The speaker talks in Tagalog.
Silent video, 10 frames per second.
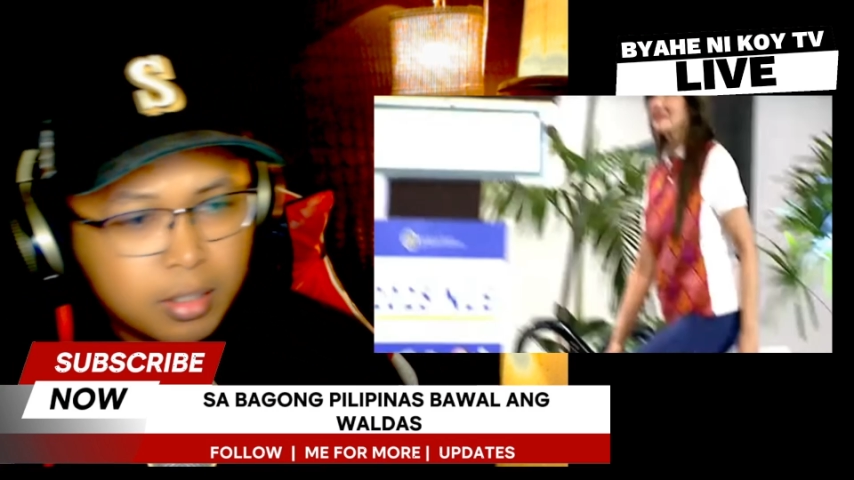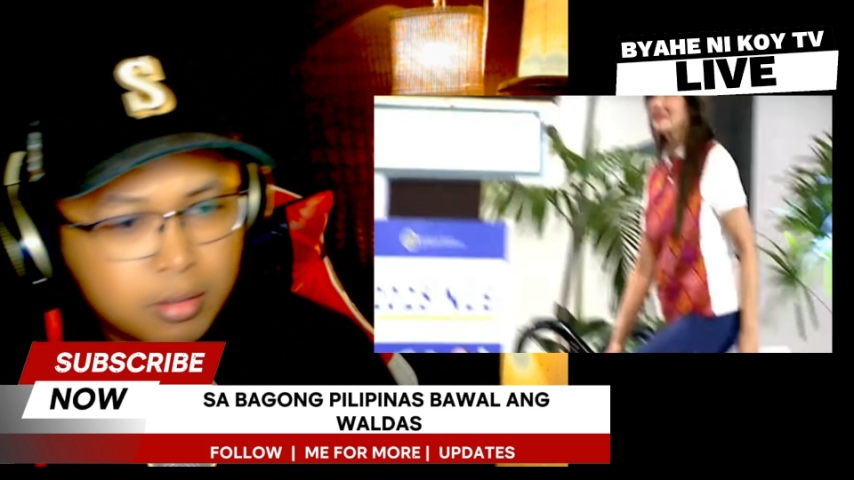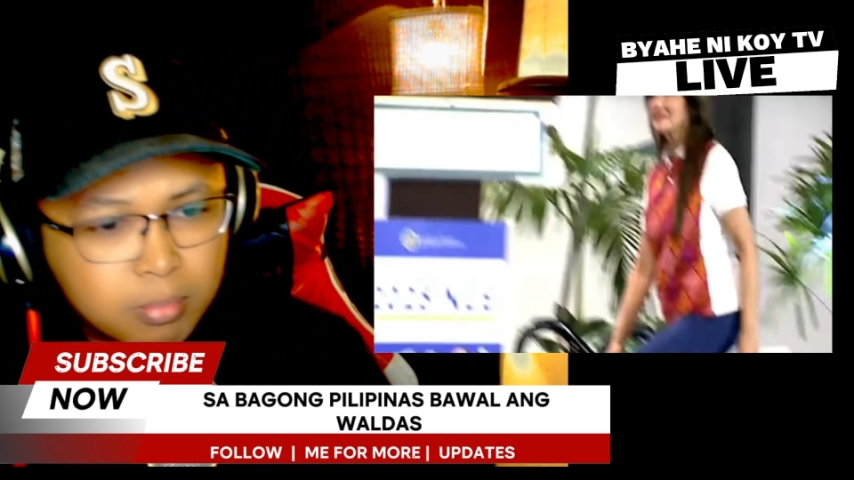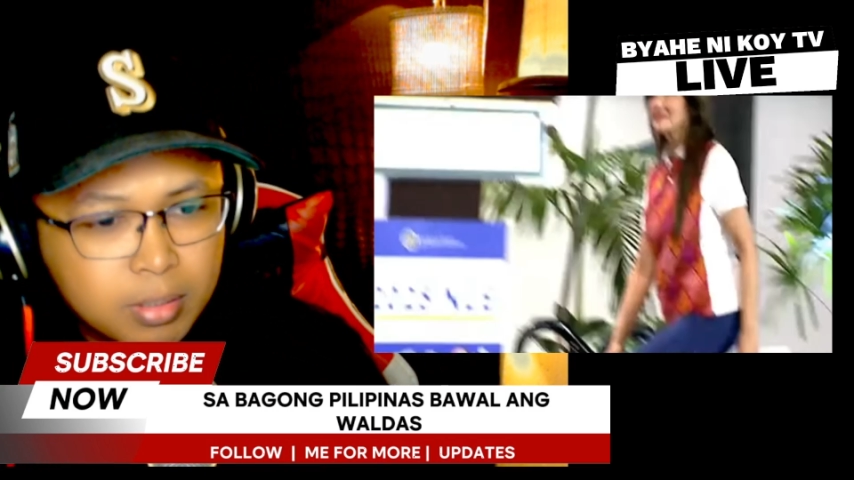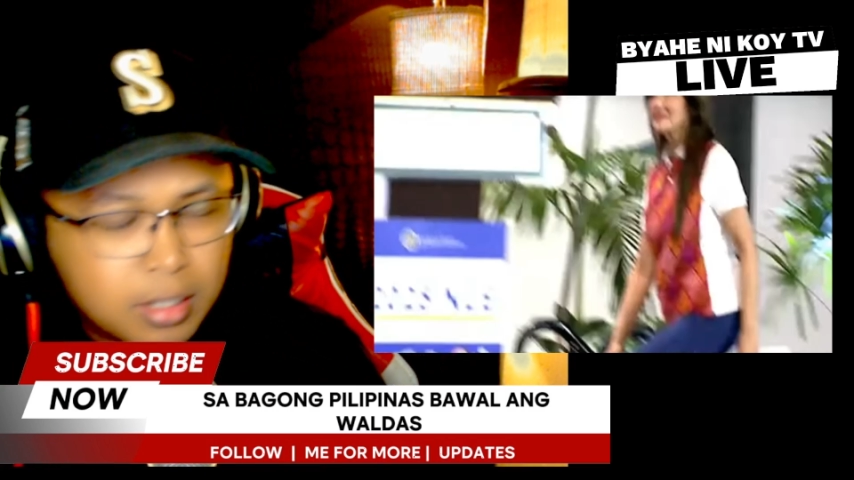
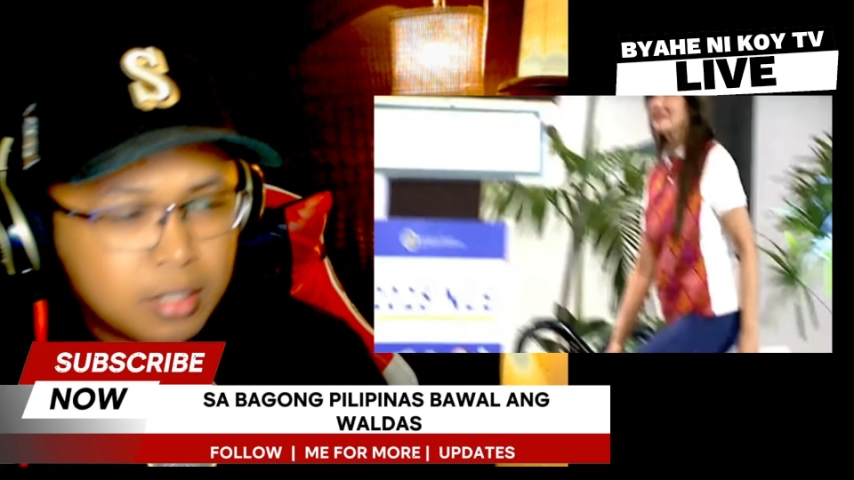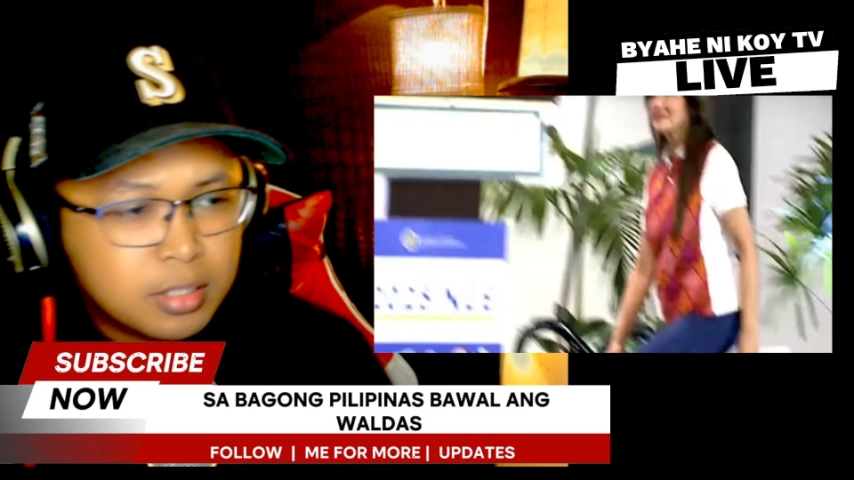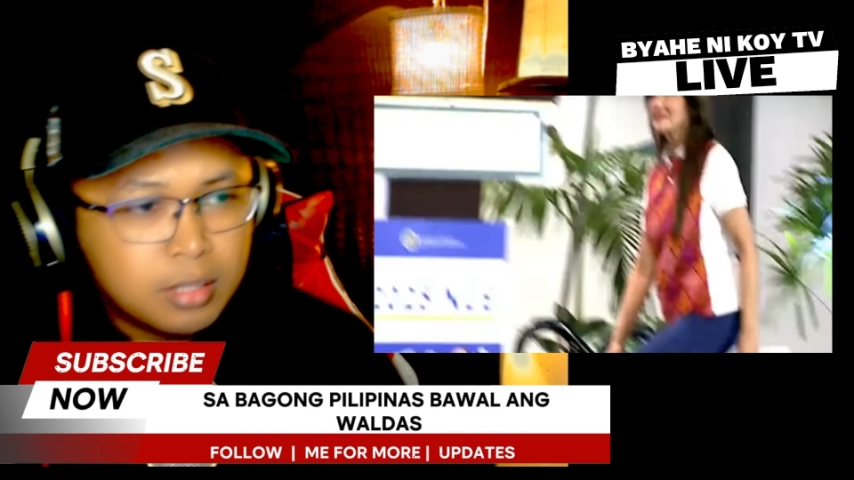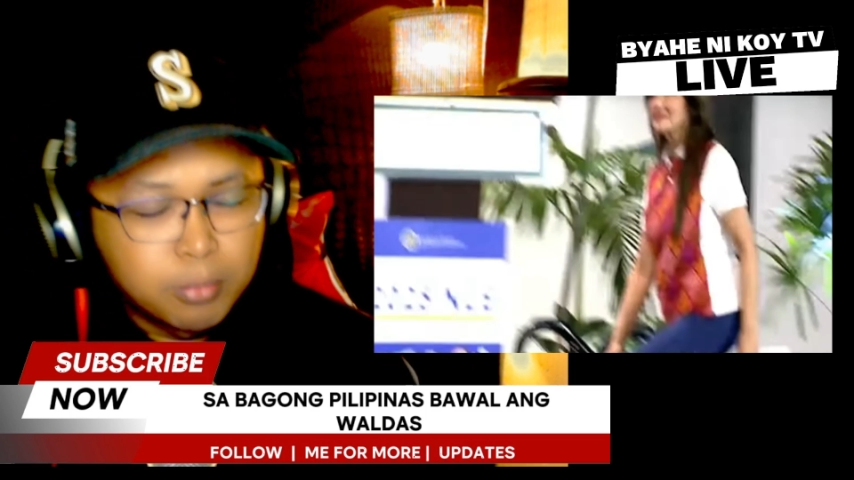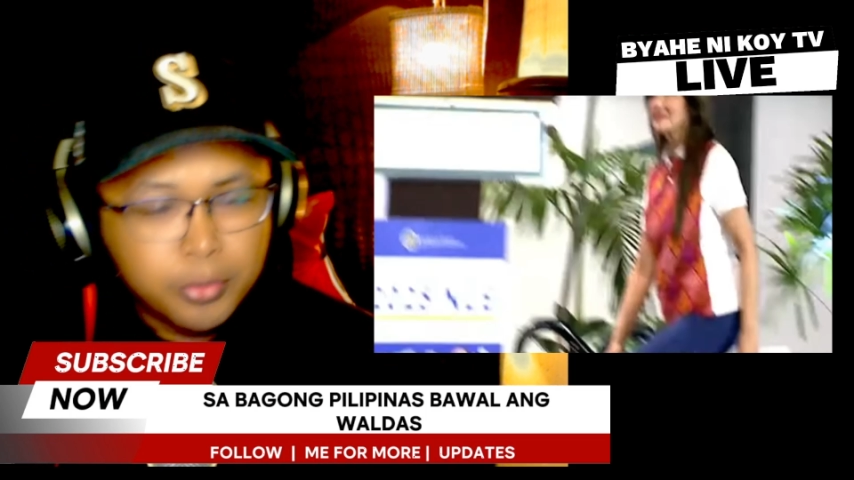Basta si
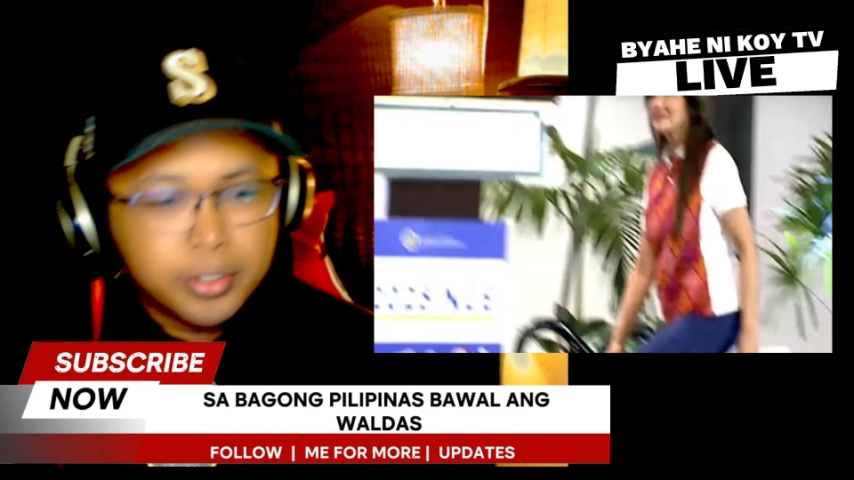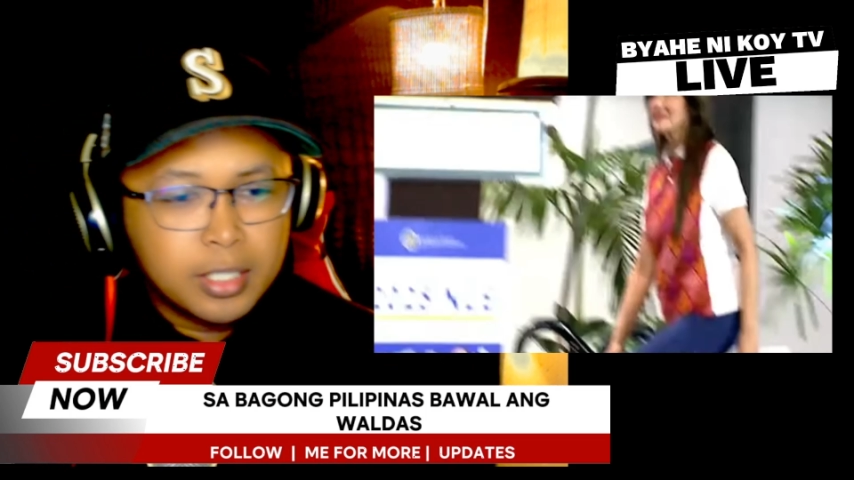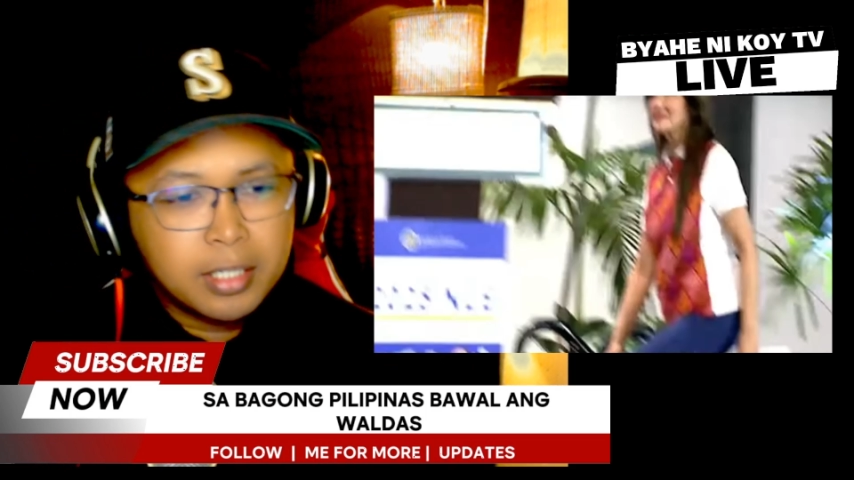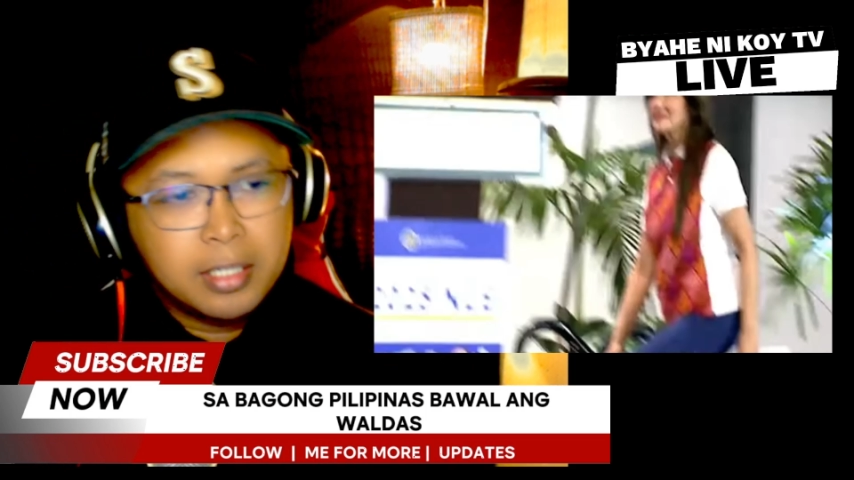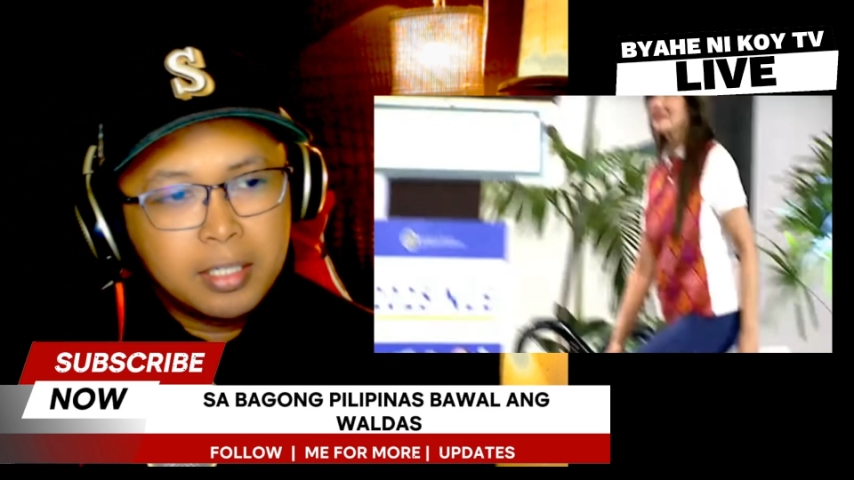Borgi ang
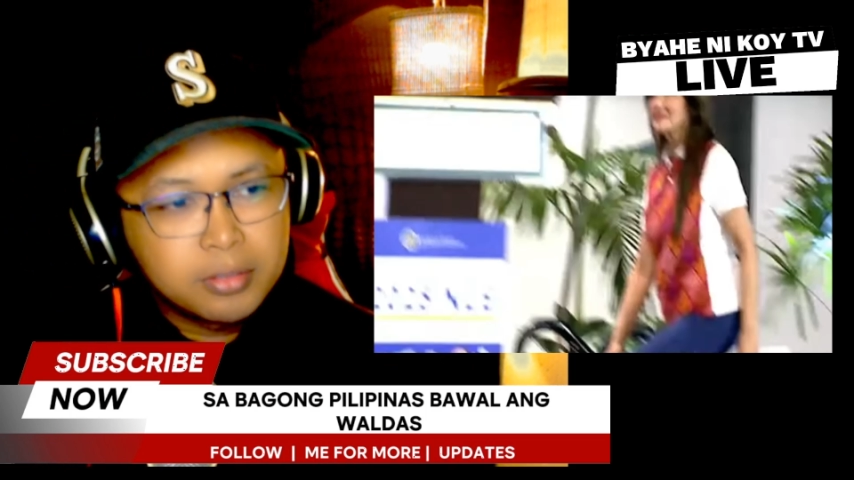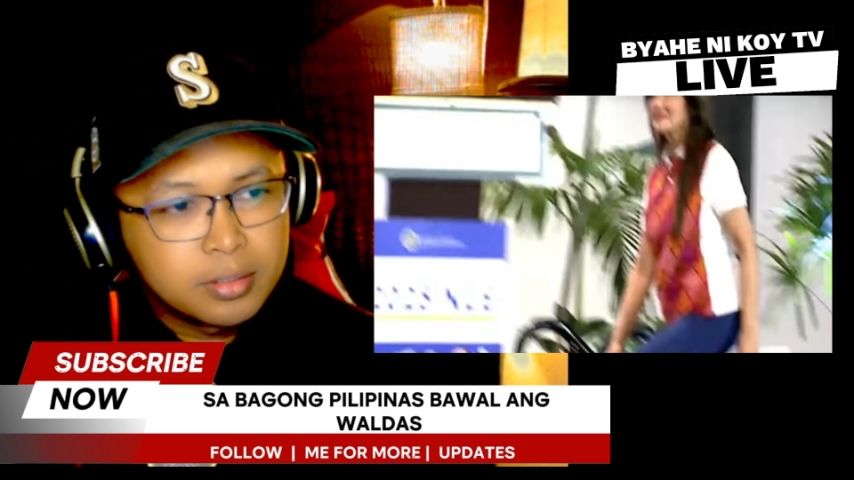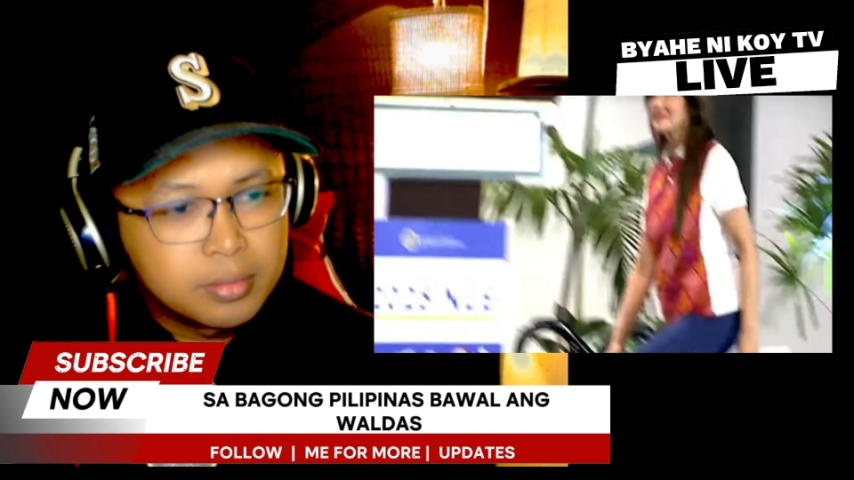kilala ko doon.